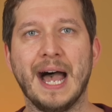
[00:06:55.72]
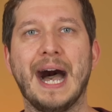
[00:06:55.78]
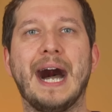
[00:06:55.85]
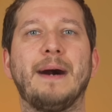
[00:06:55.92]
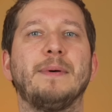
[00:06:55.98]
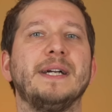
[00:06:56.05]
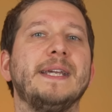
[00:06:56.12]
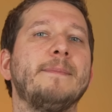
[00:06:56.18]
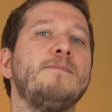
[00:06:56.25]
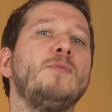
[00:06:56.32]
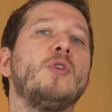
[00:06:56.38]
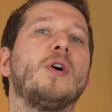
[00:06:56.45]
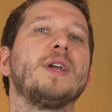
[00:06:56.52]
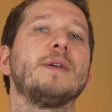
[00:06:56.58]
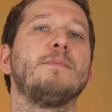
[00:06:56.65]
Aber eben
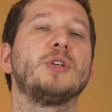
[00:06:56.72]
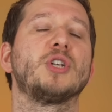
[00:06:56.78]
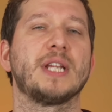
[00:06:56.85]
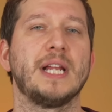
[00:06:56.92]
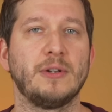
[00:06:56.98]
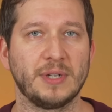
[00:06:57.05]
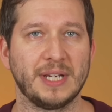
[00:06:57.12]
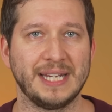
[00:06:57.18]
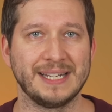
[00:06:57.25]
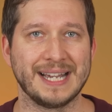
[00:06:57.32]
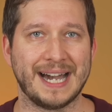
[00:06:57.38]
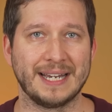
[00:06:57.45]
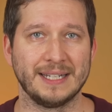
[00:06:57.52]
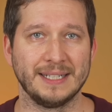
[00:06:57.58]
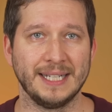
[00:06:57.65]
neue Bestellungen gehen
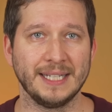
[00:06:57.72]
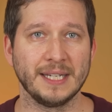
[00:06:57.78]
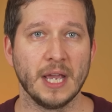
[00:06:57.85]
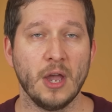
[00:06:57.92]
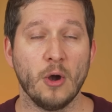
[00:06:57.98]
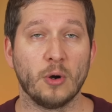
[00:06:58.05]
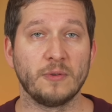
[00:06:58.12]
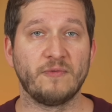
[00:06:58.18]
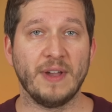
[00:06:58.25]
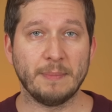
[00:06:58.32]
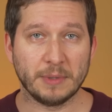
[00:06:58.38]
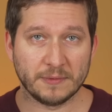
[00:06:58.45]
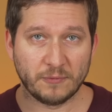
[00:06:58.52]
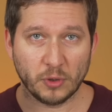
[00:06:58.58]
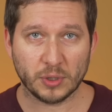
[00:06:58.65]
gerade nicht. Und wenn
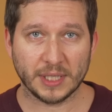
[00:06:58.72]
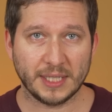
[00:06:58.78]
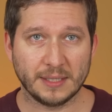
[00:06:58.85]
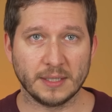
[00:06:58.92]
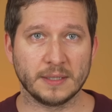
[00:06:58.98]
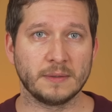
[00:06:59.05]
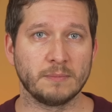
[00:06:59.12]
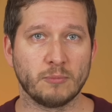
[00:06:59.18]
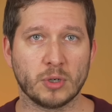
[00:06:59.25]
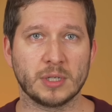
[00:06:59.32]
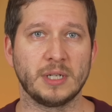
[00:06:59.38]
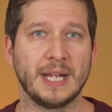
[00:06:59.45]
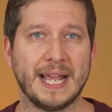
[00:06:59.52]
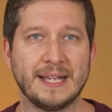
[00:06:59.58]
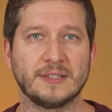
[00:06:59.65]
man wirklich einen
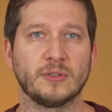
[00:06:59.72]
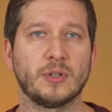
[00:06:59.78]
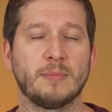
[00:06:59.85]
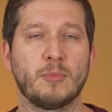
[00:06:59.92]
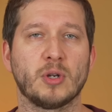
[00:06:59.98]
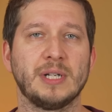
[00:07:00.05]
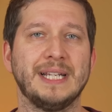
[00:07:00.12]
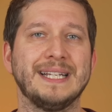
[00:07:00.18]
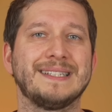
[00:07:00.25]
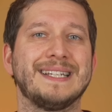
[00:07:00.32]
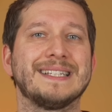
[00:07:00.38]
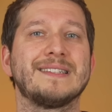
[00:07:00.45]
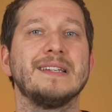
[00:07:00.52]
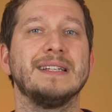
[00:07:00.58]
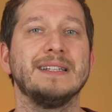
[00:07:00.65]
Model S oder Model X jetzt